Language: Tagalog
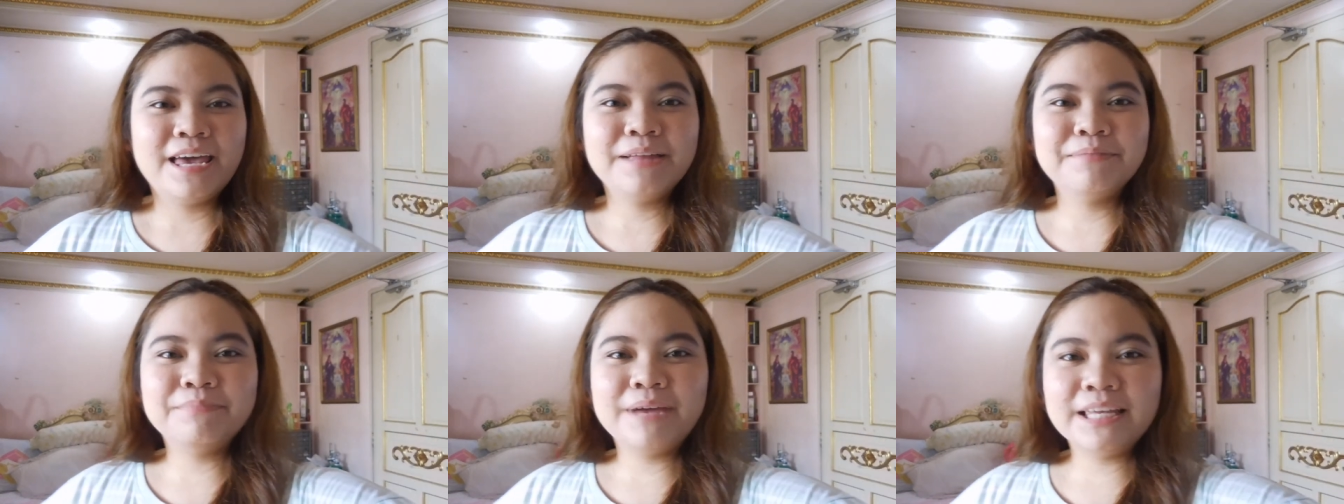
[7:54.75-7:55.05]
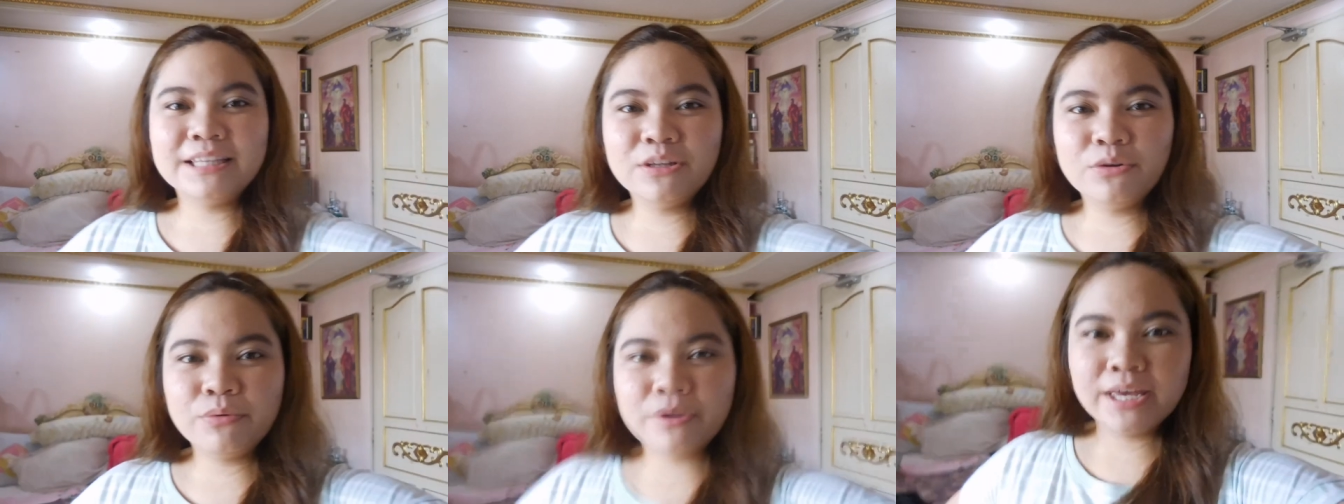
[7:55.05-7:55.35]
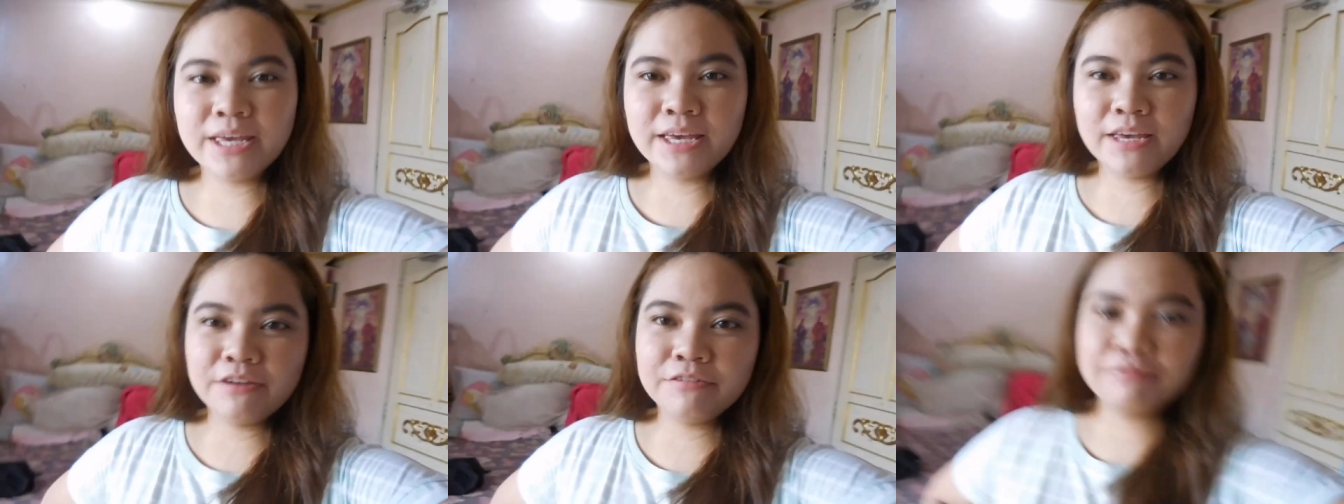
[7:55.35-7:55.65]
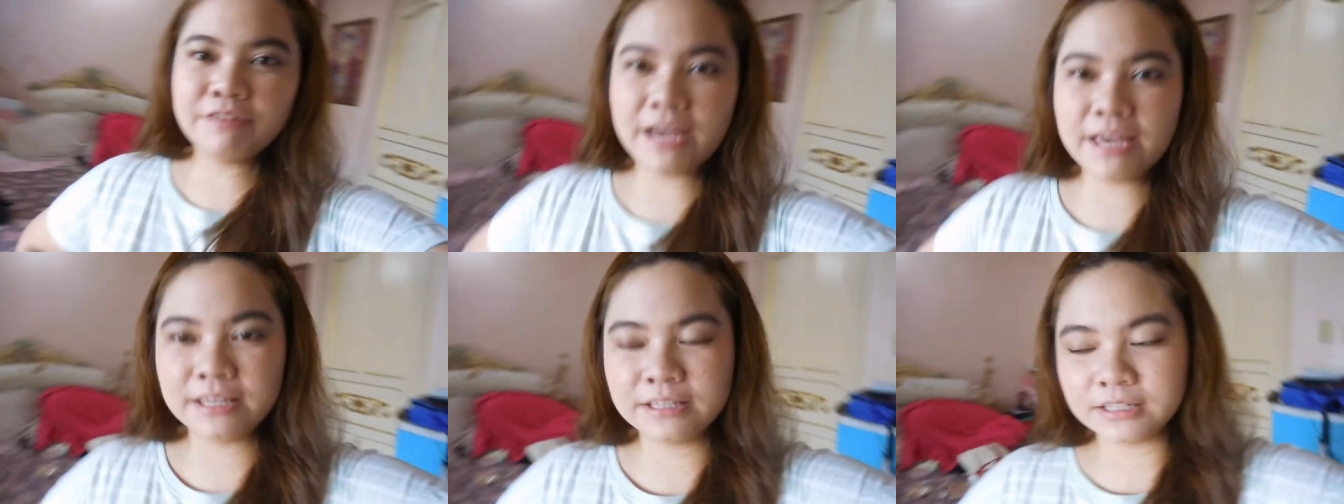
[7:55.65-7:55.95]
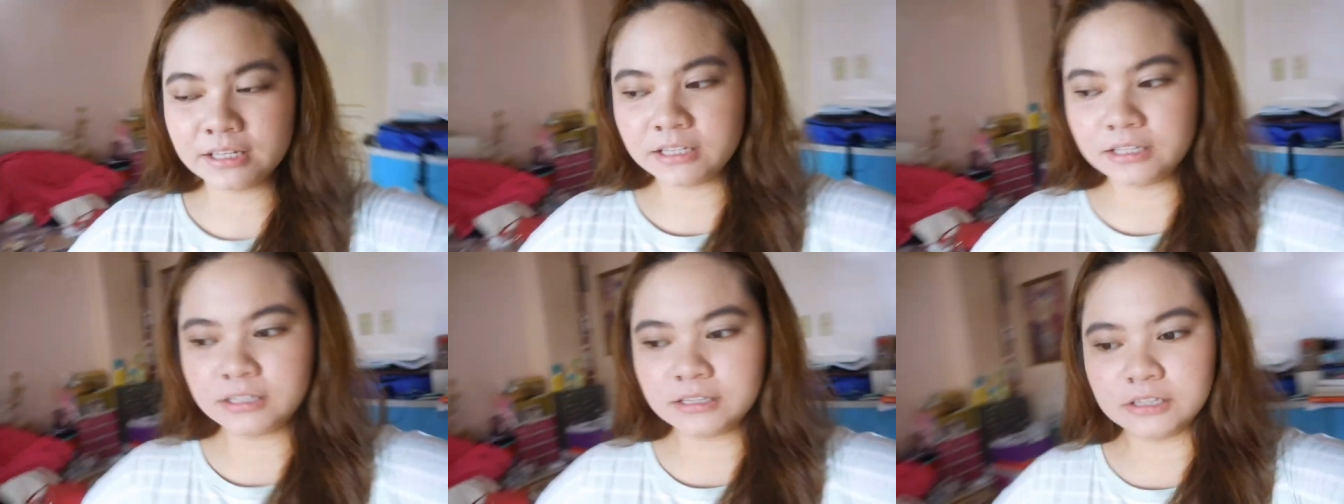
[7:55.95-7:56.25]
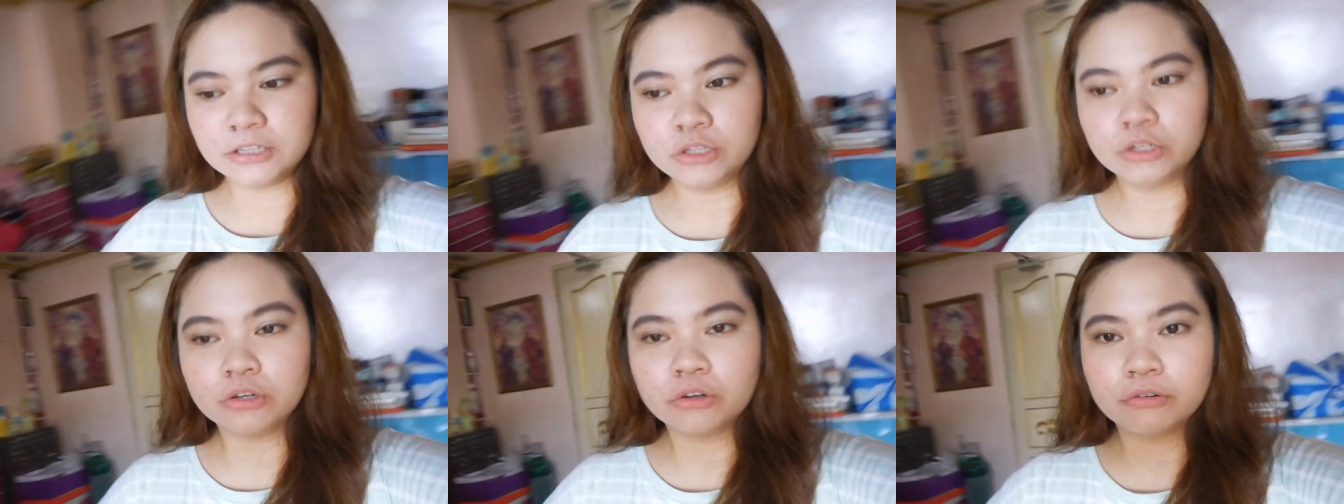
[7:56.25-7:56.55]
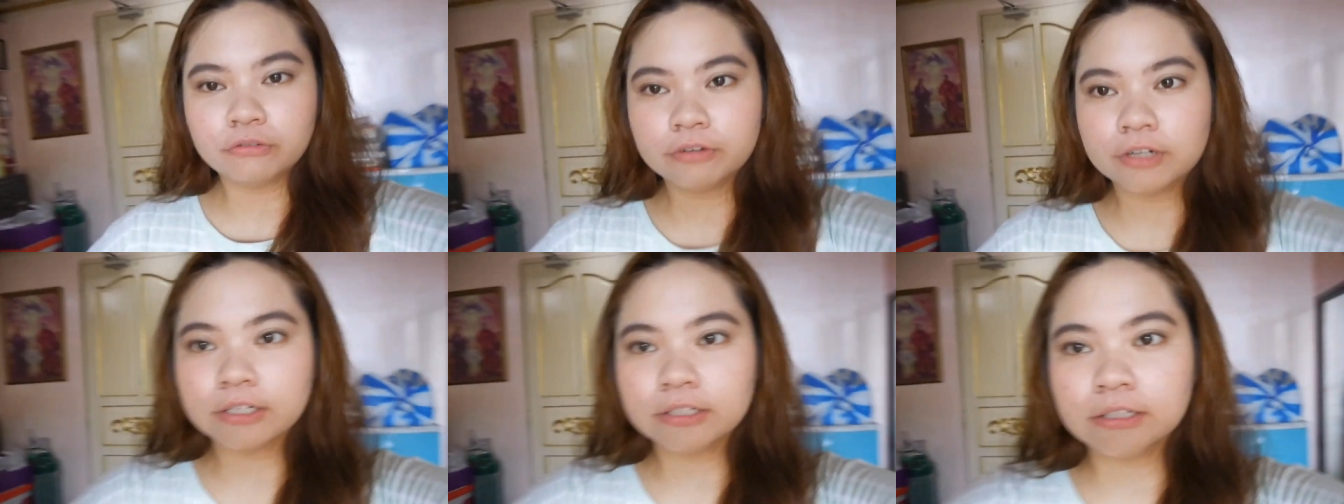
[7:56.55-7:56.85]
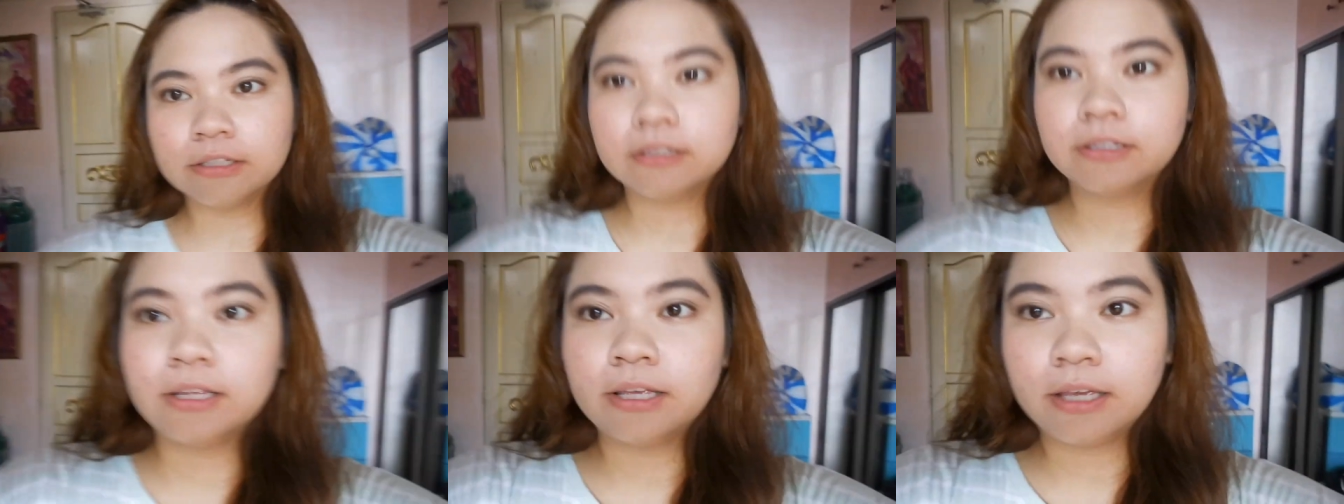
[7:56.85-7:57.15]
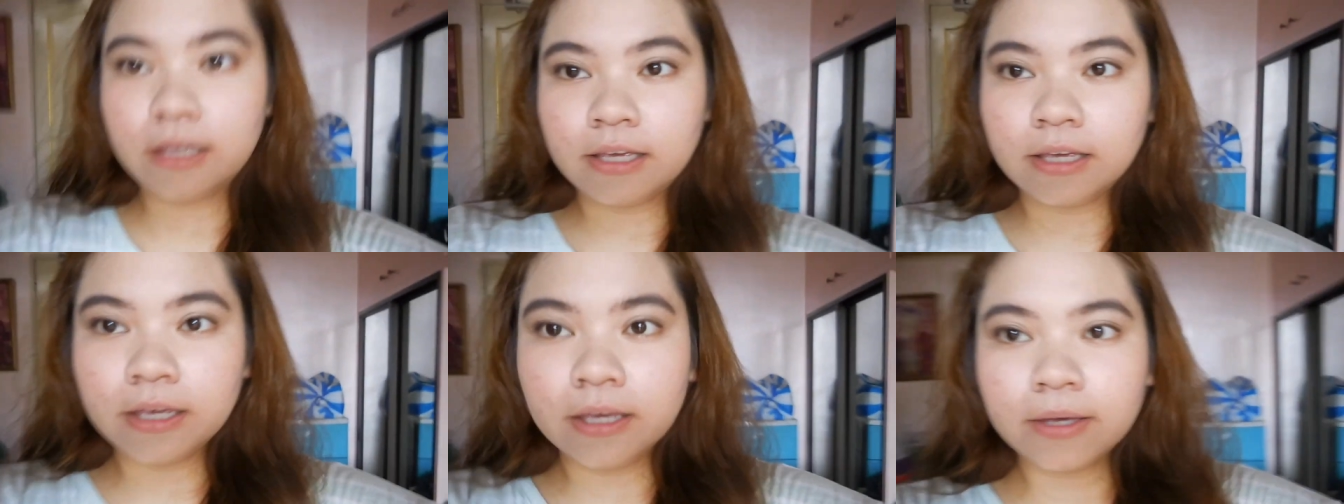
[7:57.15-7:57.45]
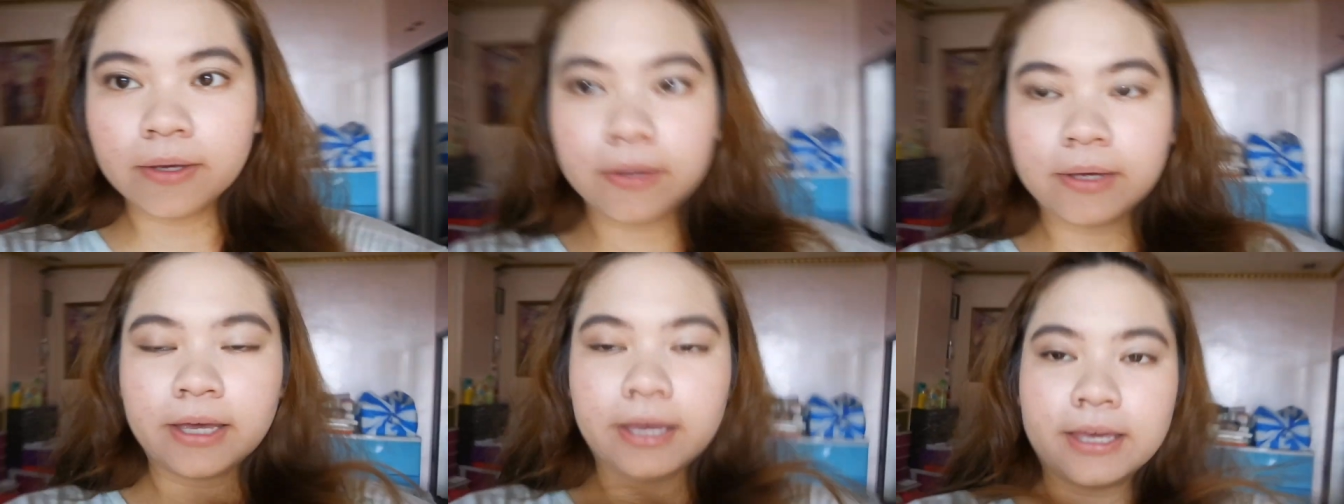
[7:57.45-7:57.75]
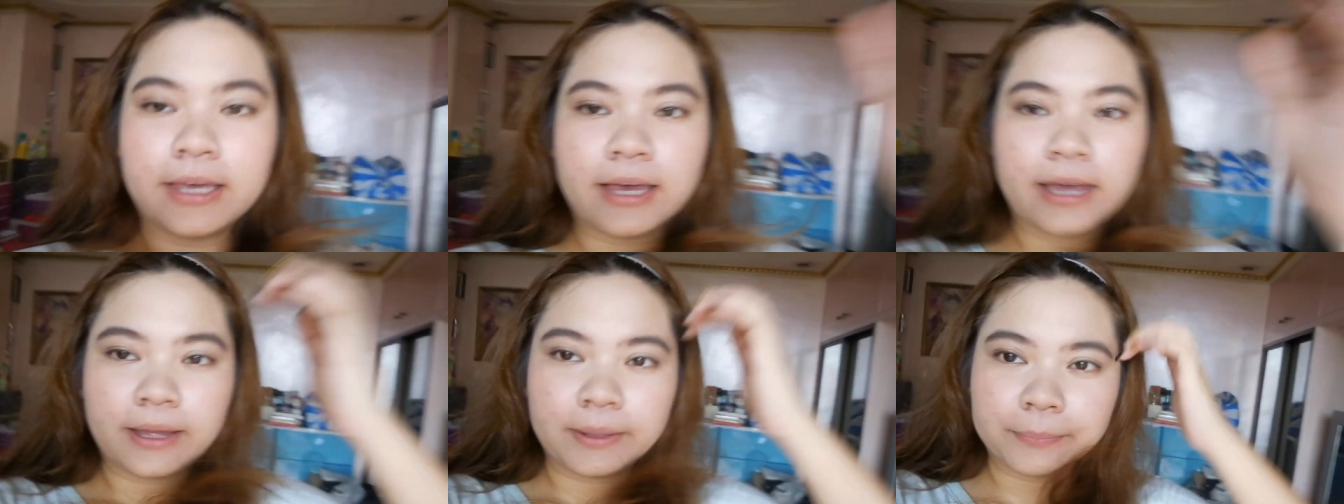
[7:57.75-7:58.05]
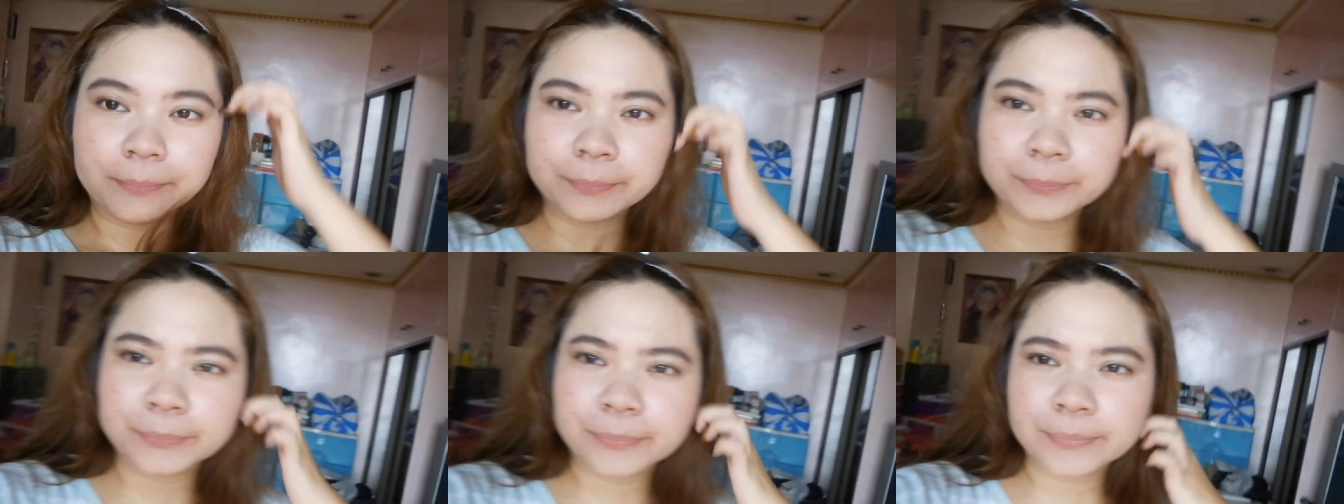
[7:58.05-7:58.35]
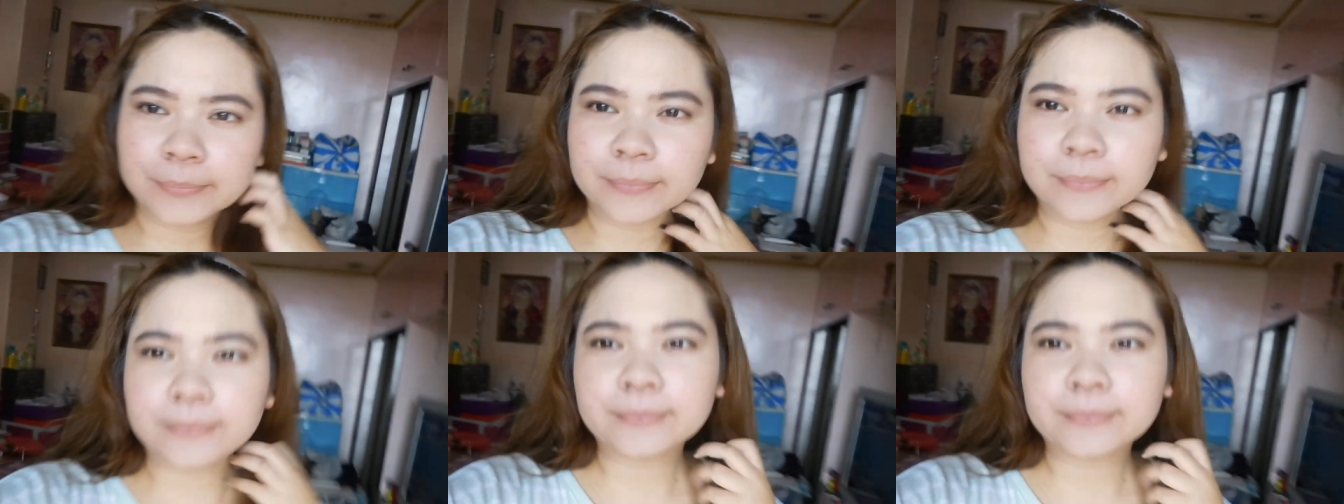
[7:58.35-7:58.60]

And by the way, final look for today. Ayan.